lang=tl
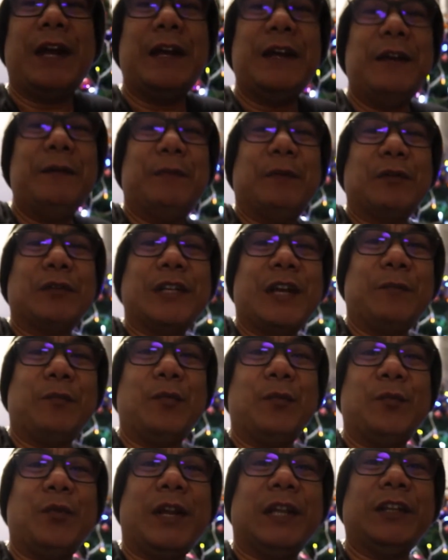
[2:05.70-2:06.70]
Okay,
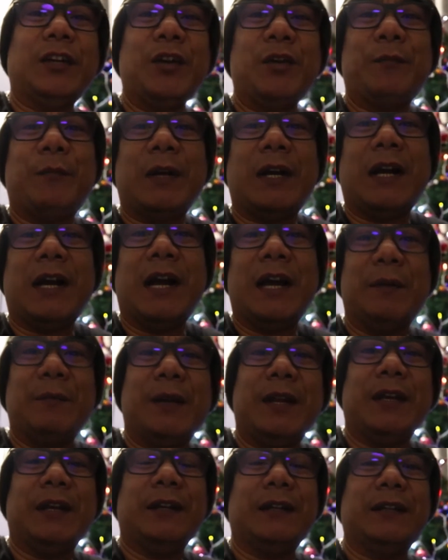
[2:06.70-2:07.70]
pag-usapan po natin yung
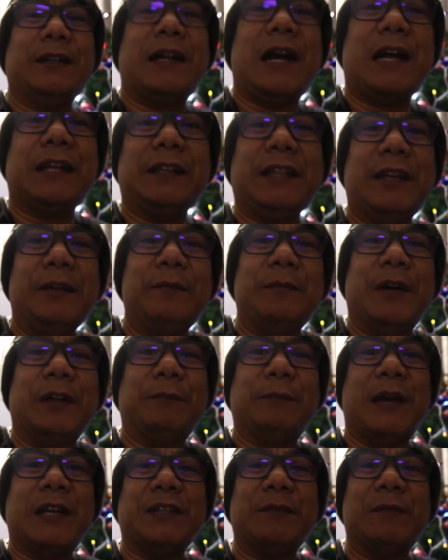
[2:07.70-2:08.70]
pagkakaiba ng active
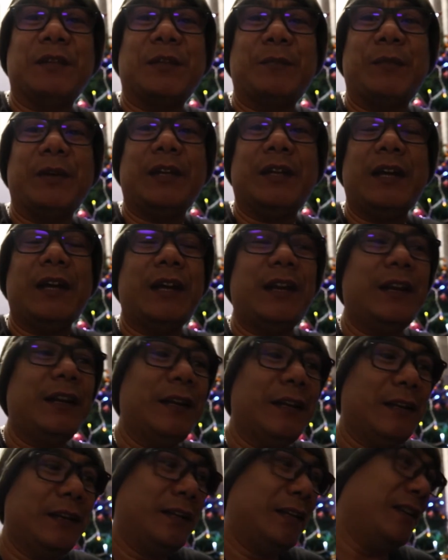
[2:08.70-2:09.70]
at passive speaker
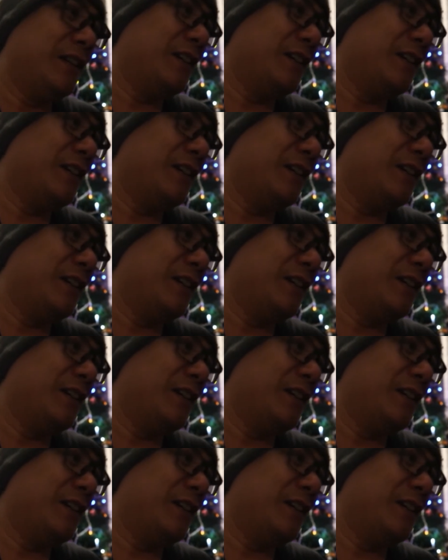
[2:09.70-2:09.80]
